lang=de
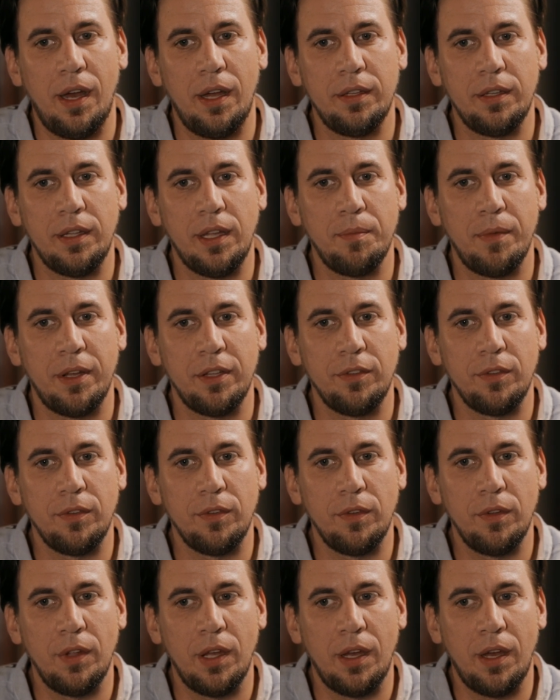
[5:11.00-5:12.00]
an jemanden
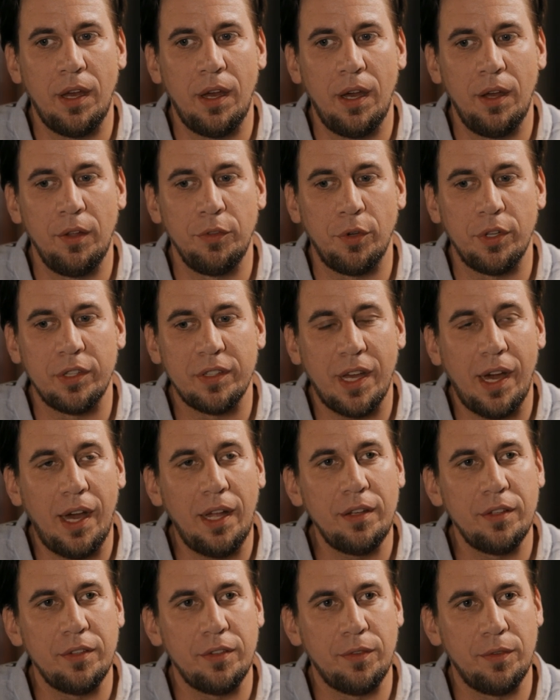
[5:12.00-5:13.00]

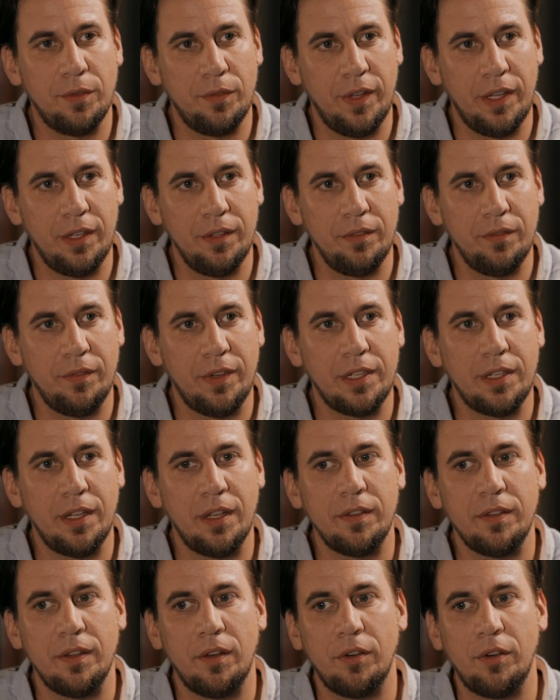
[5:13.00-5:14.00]
Neutrales zu wenden, weil
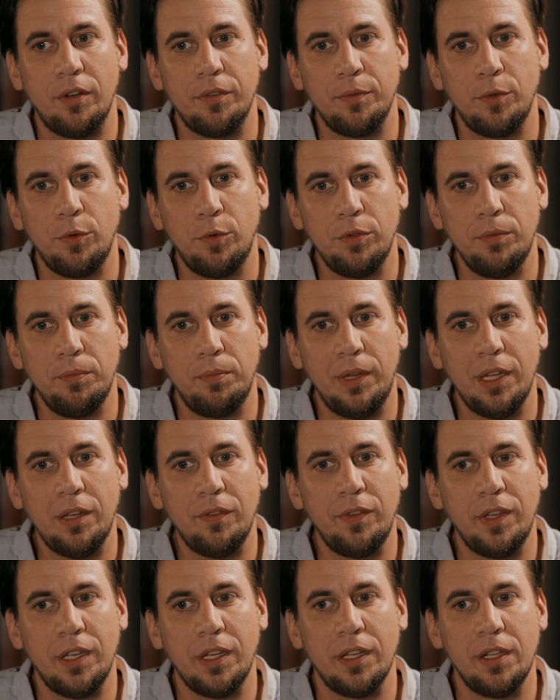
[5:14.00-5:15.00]
der es auch aus einem guten
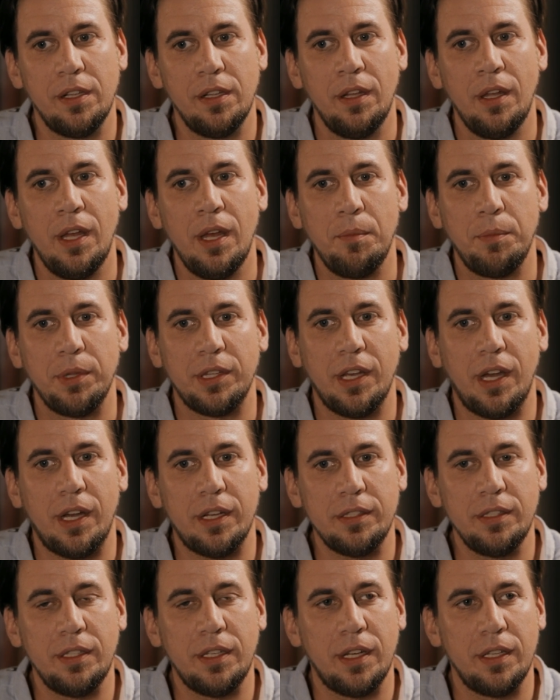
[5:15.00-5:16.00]
Blickwinkel
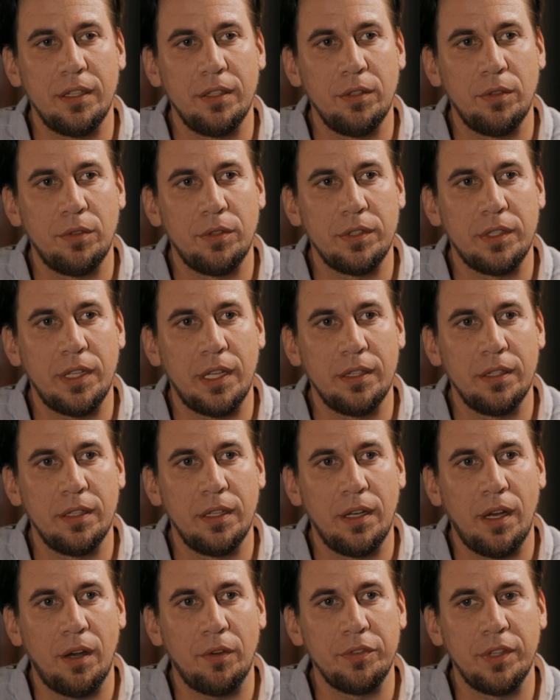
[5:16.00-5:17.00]
betrachten kann und dann
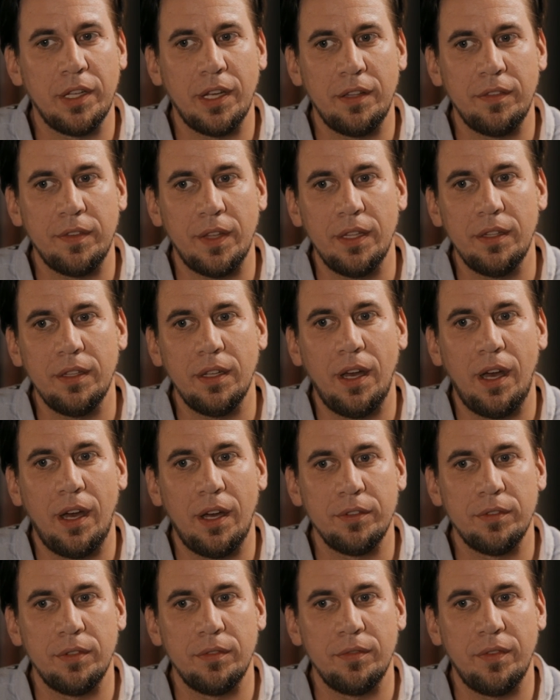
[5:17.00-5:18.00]
äh, auf eine ganz andere
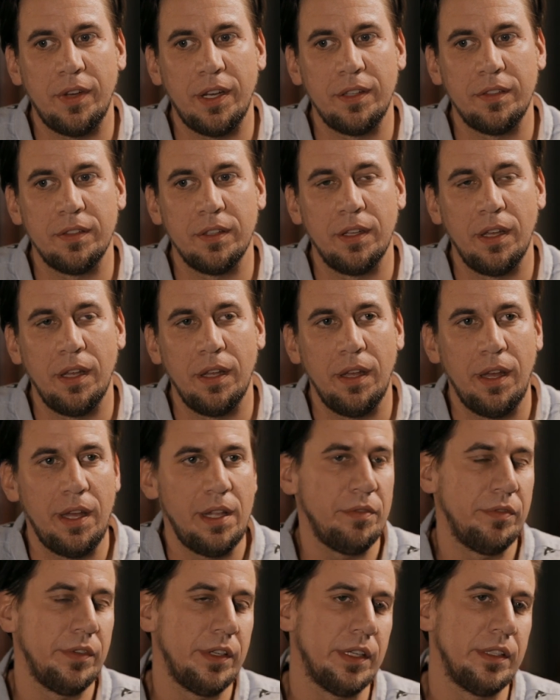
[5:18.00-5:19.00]
Art und Weise
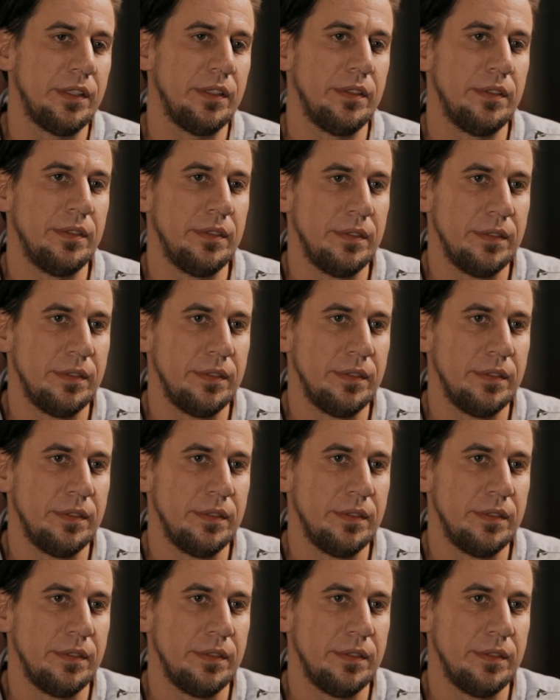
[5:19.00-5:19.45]
helfen kann.